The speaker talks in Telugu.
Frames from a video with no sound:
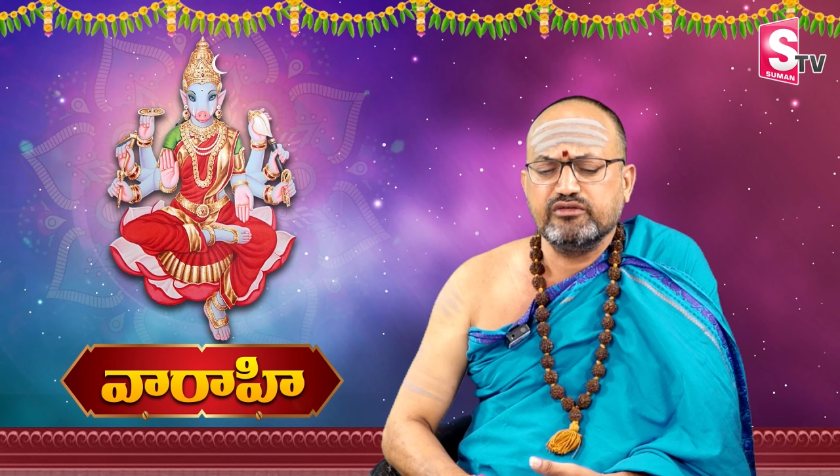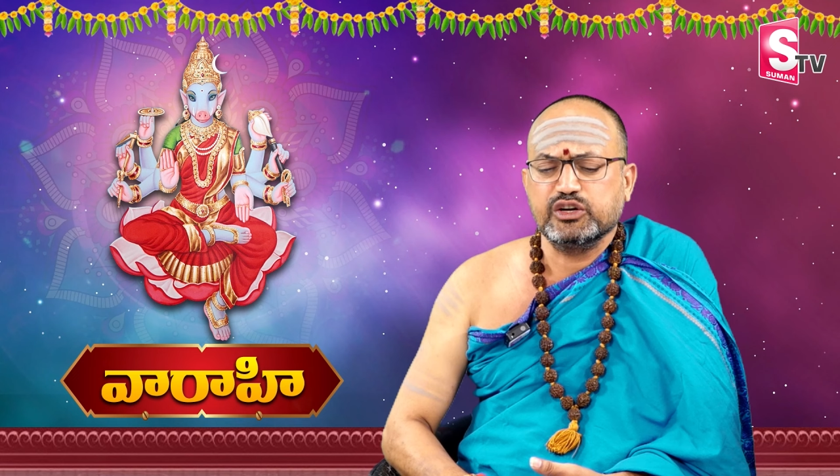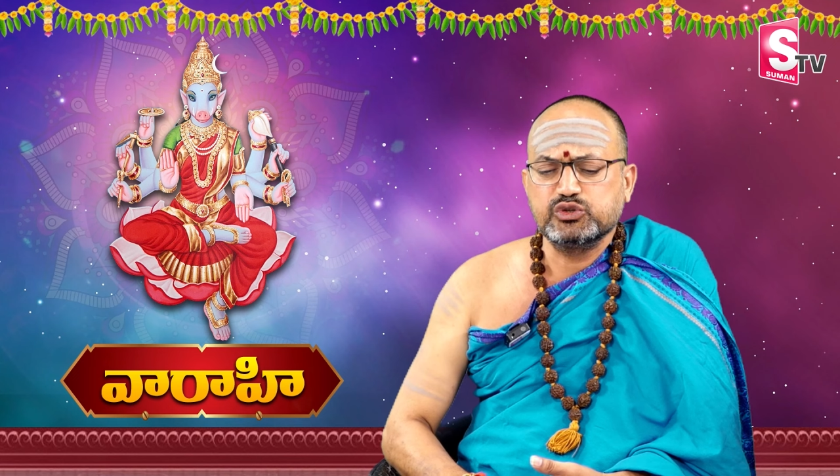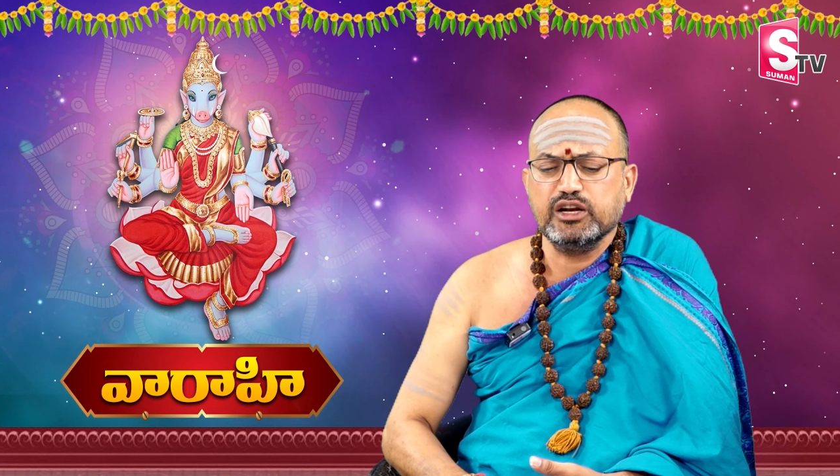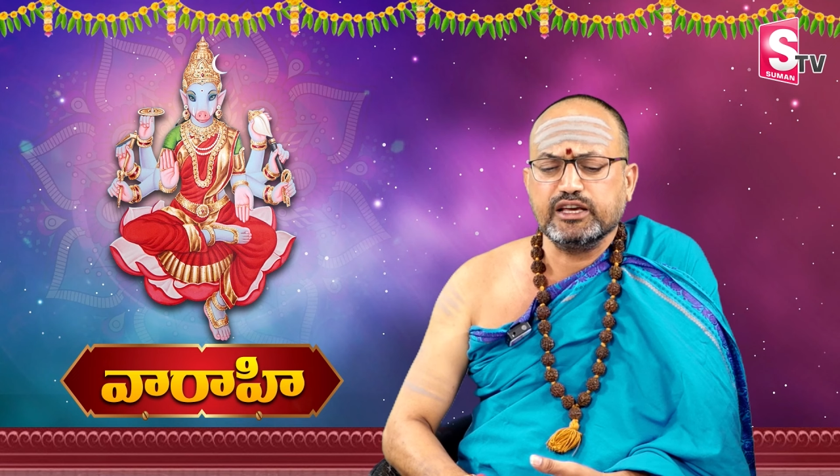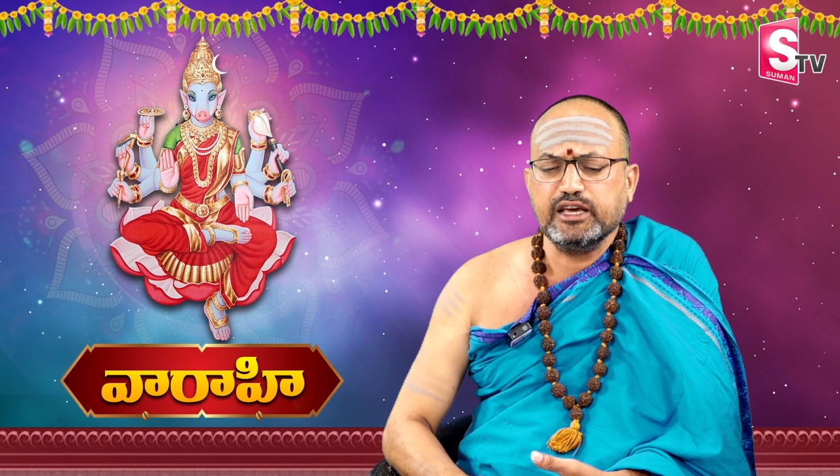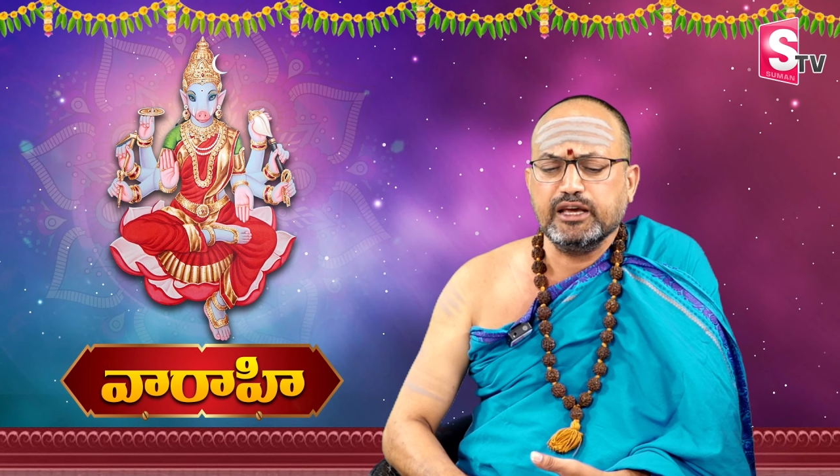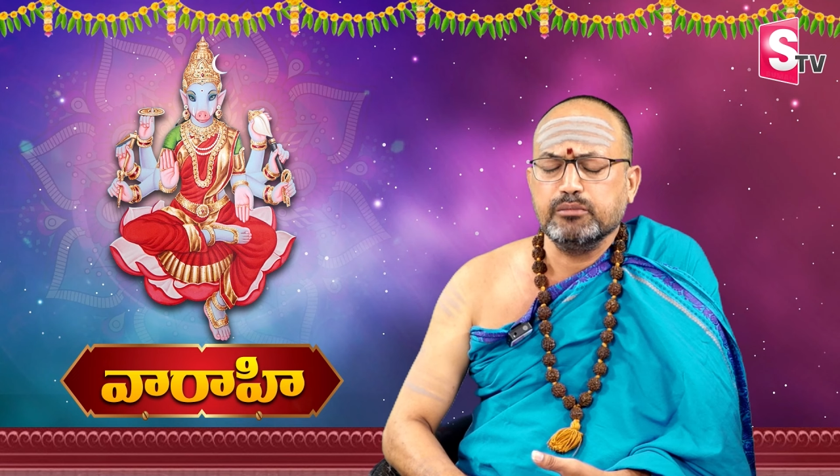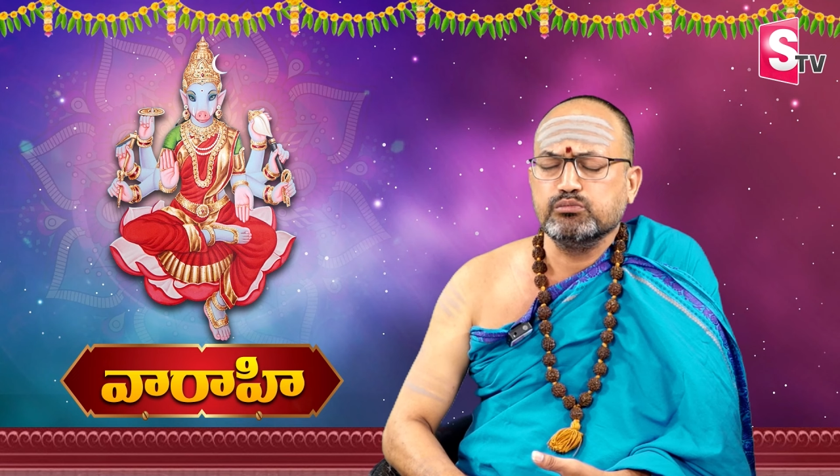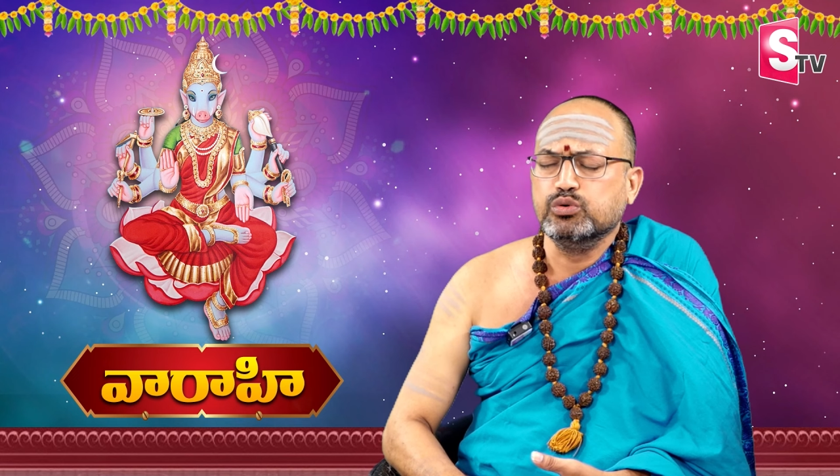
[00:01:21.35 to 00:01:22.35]
వ్యక్తులకి
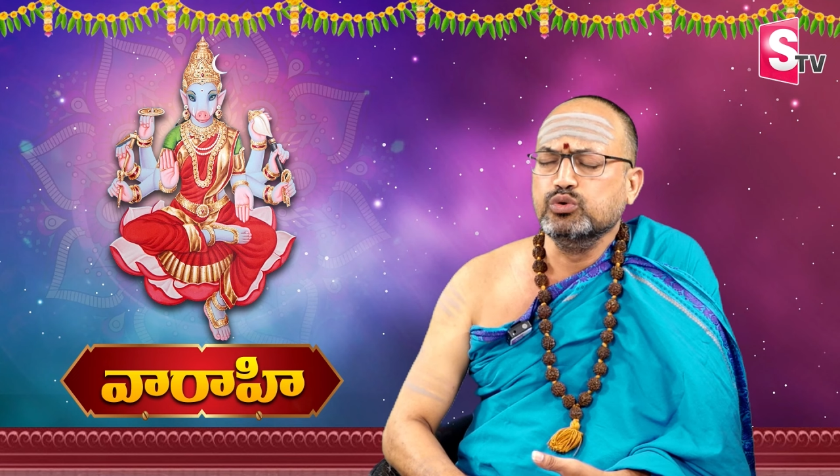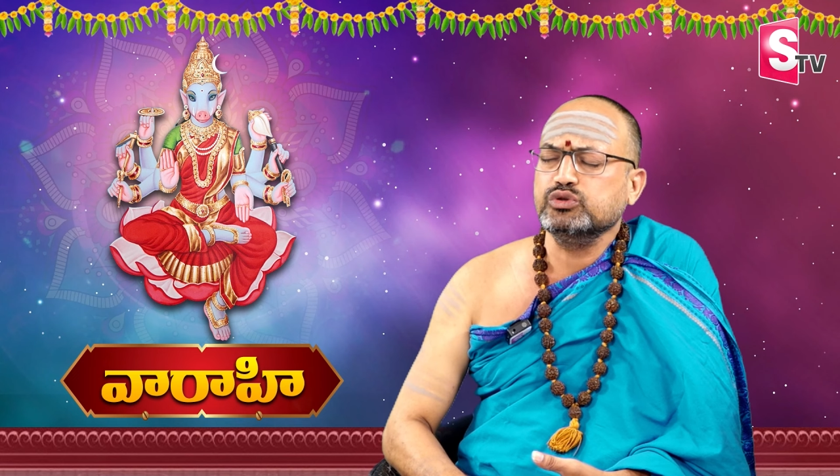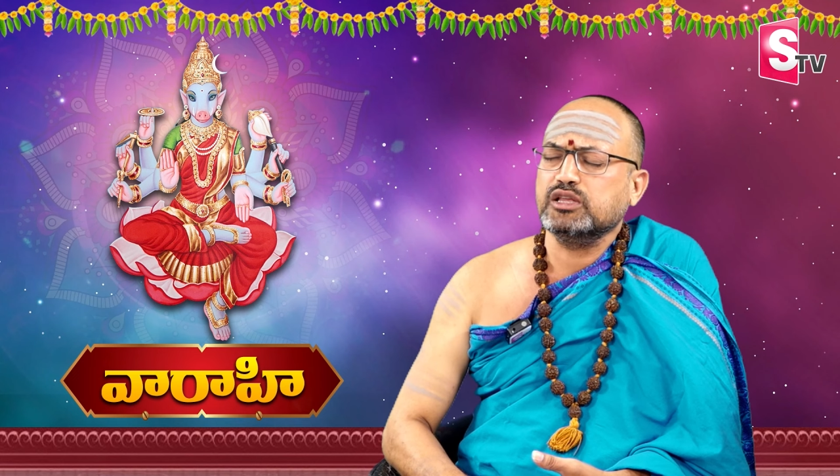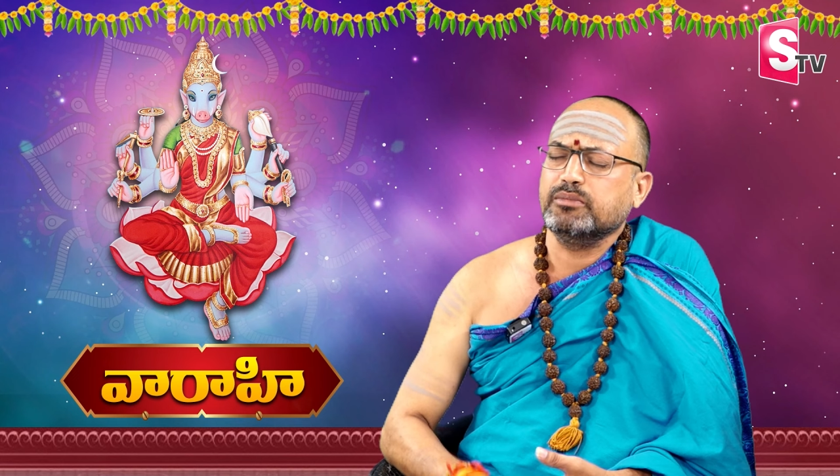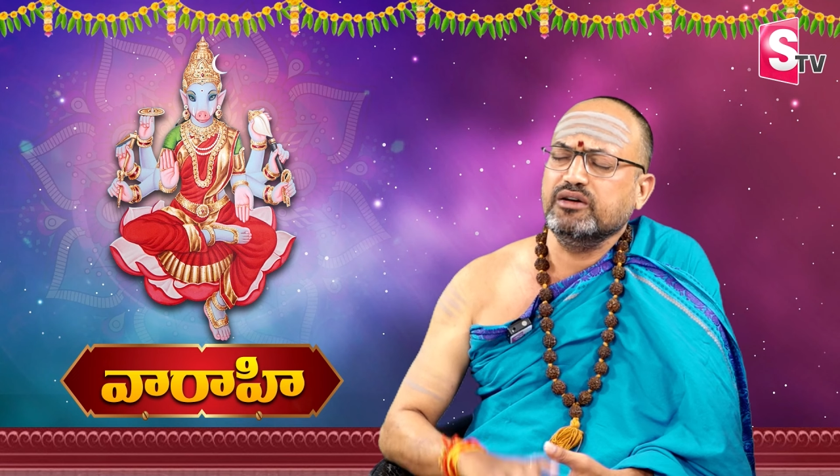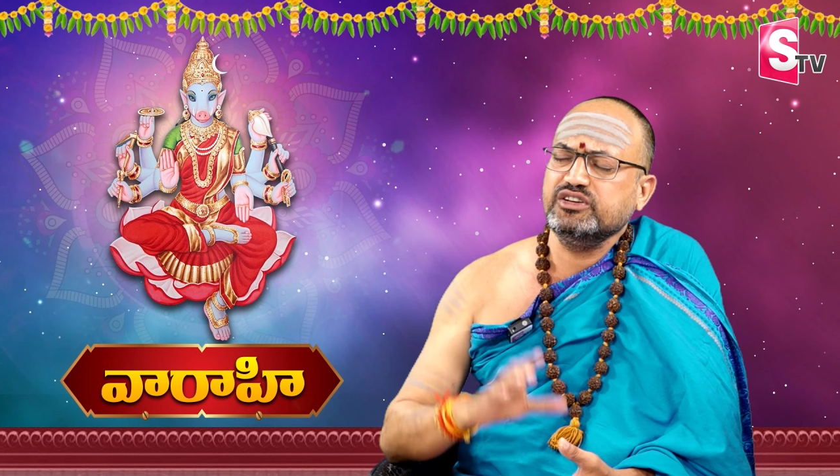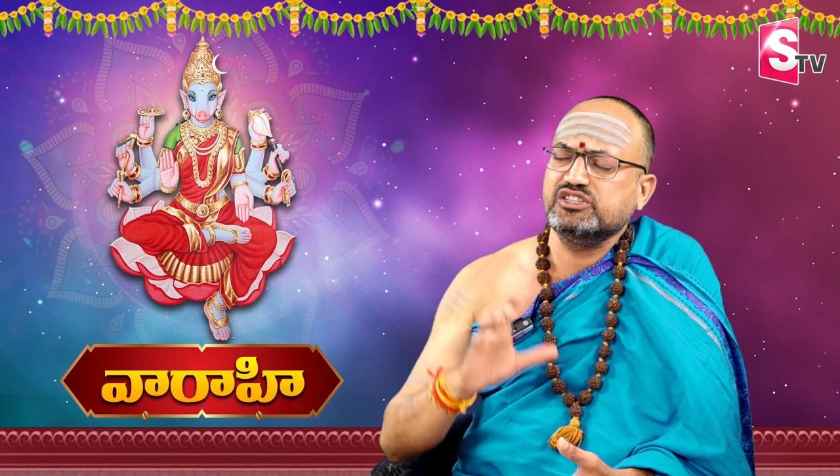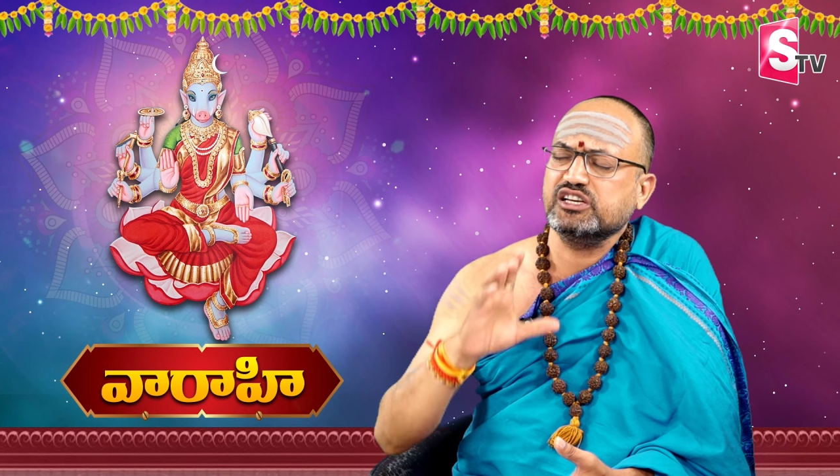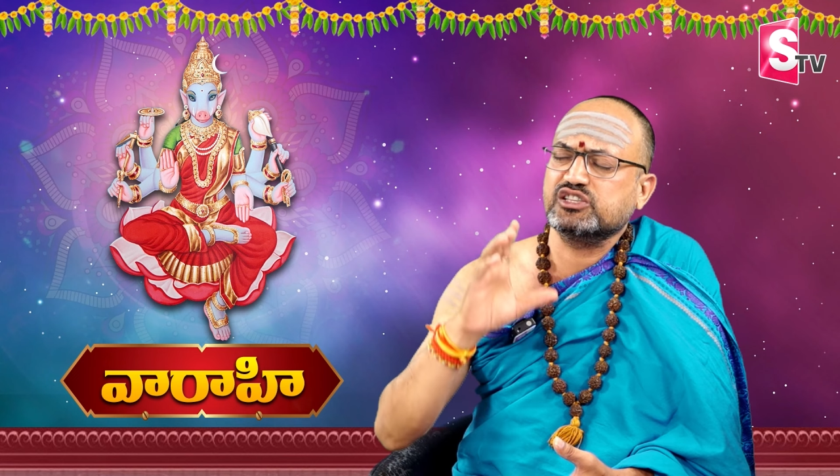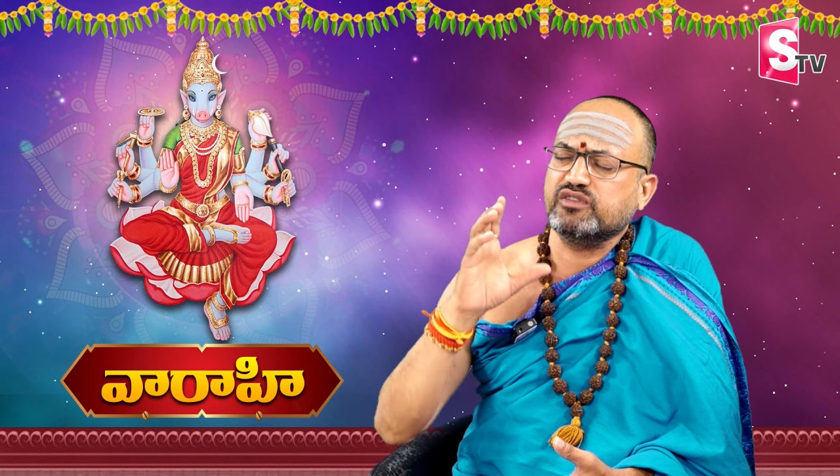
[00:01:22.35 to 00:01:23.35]
భూత
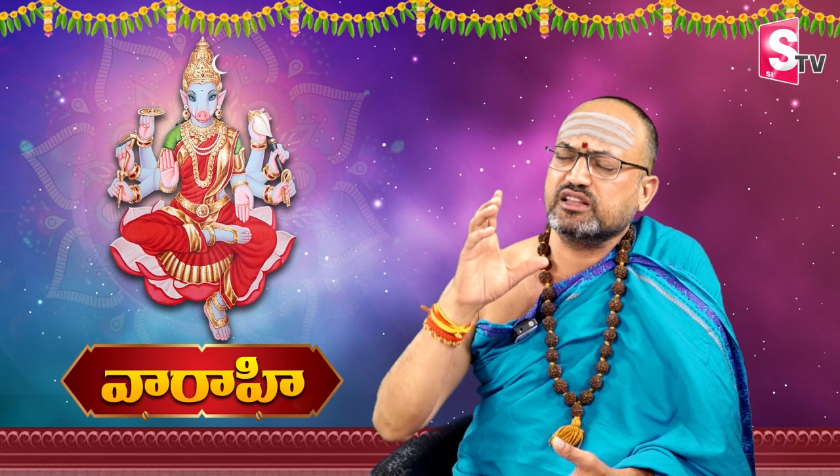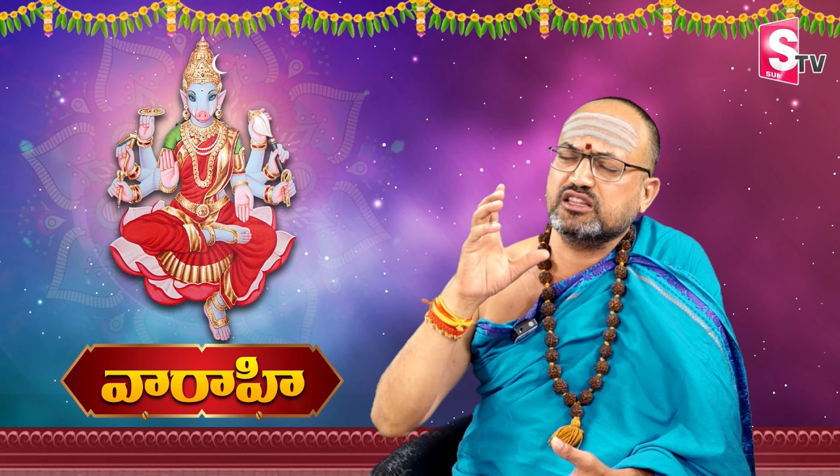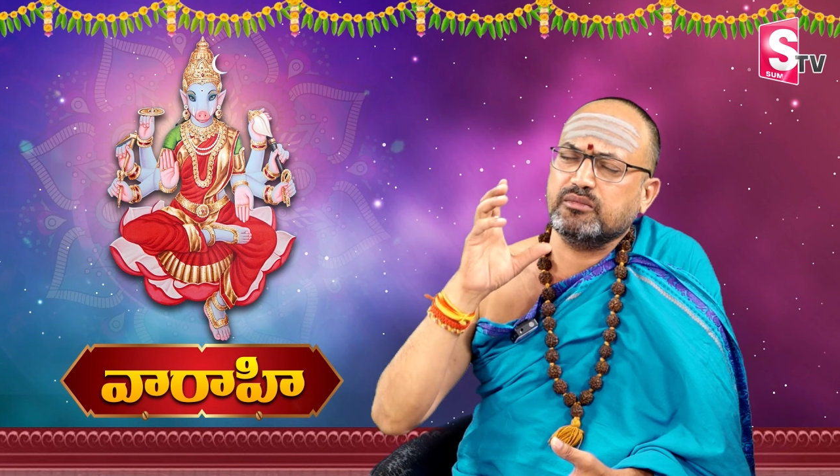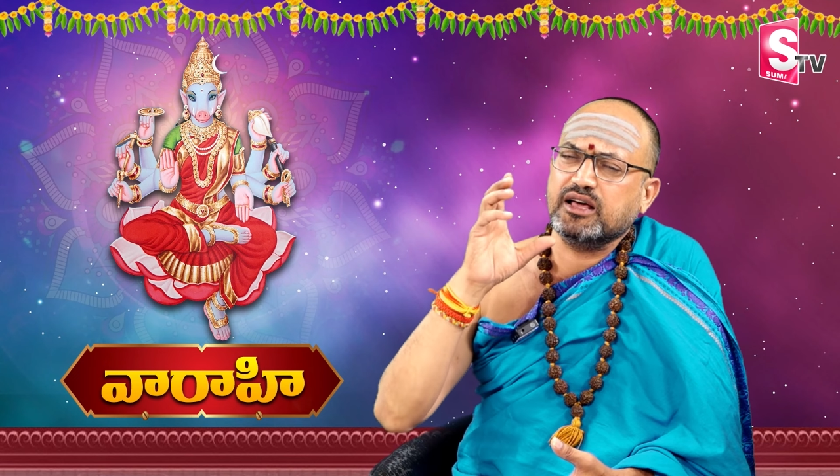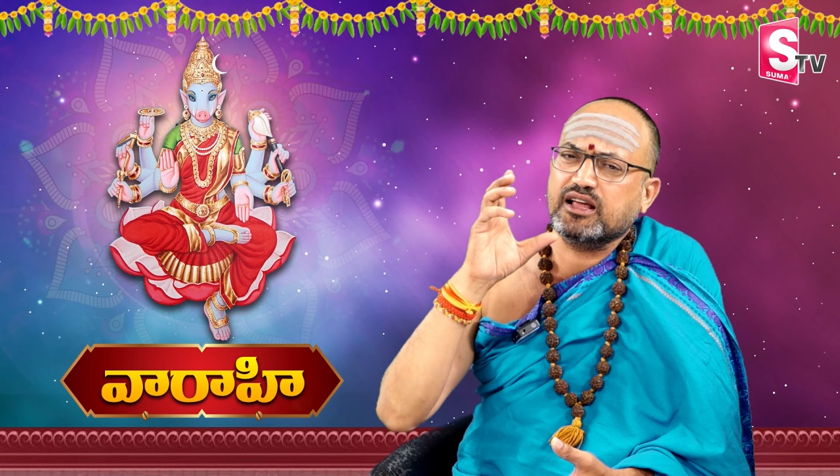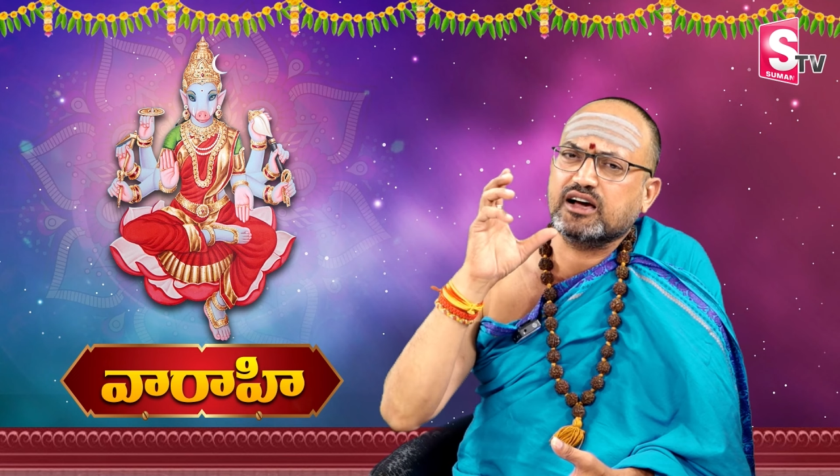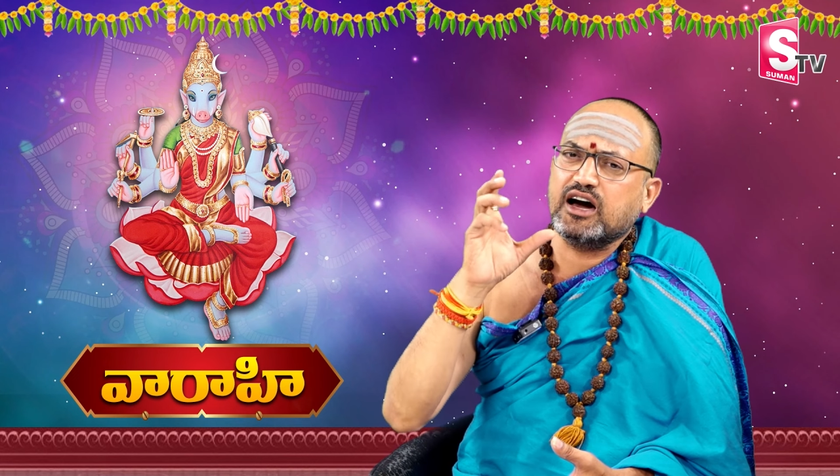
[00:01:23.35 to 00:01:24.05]
భవిష్యత్ వర్తమాన